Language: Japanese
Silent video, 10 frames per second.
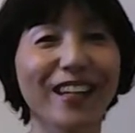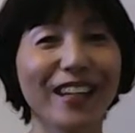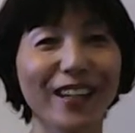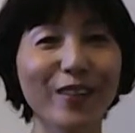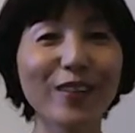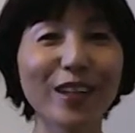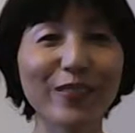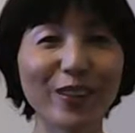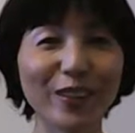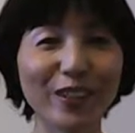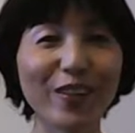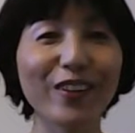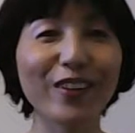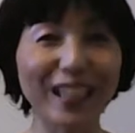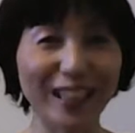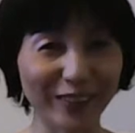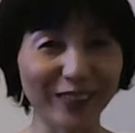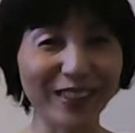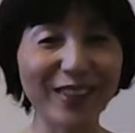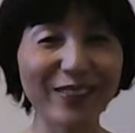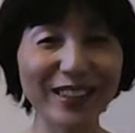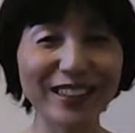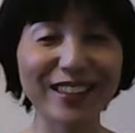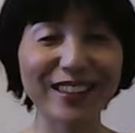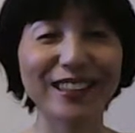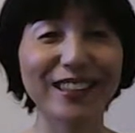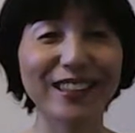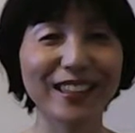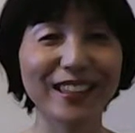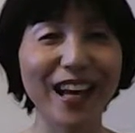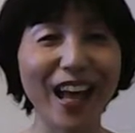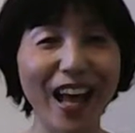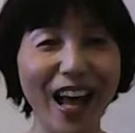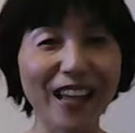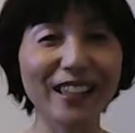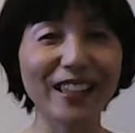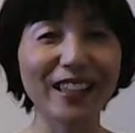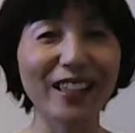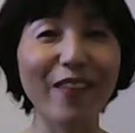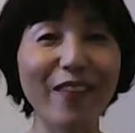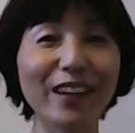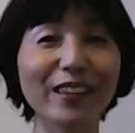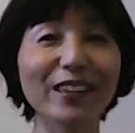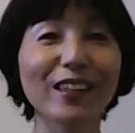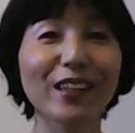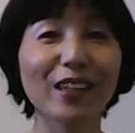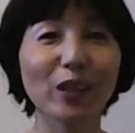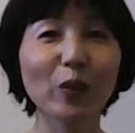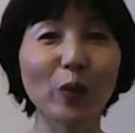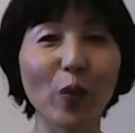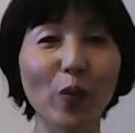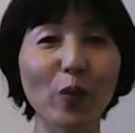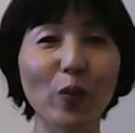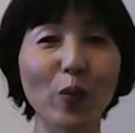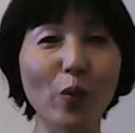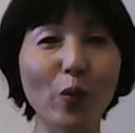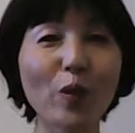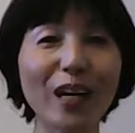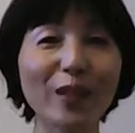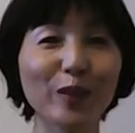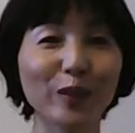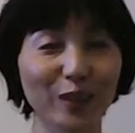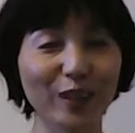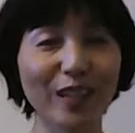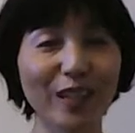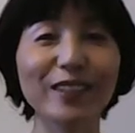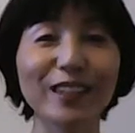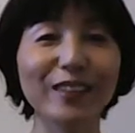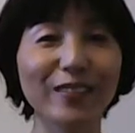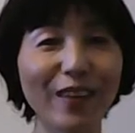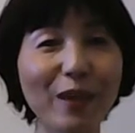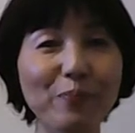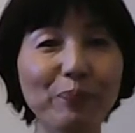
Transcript: え今回もご視聴ありがとうございますはいでは今日の心を解放するカウンセリングは、